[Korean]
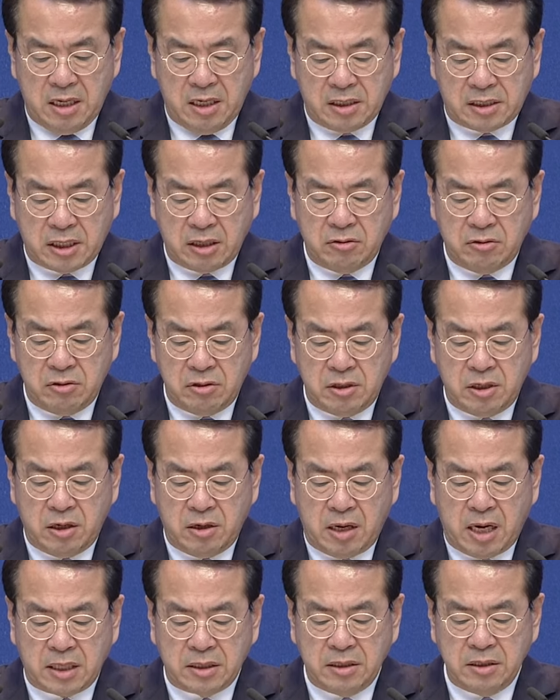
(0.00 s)

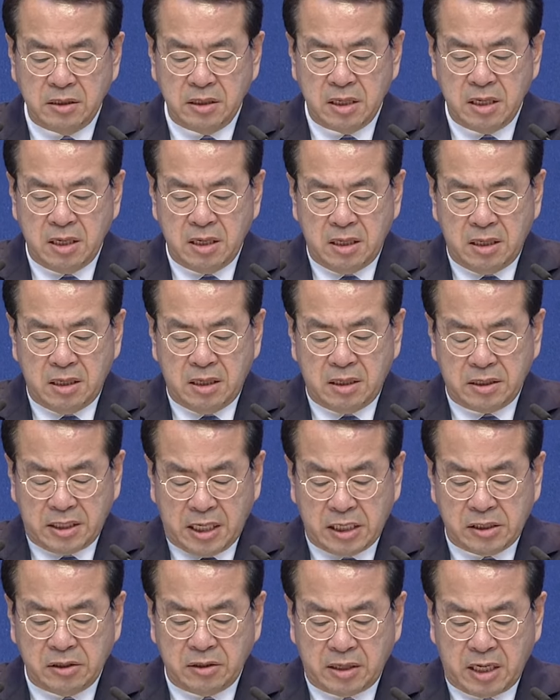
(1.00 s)
세우려 하는 어,
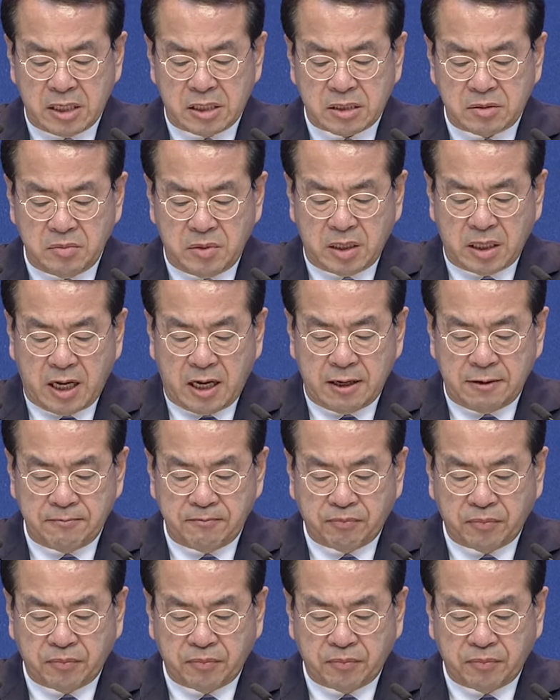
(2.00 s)
예정에 있습니다.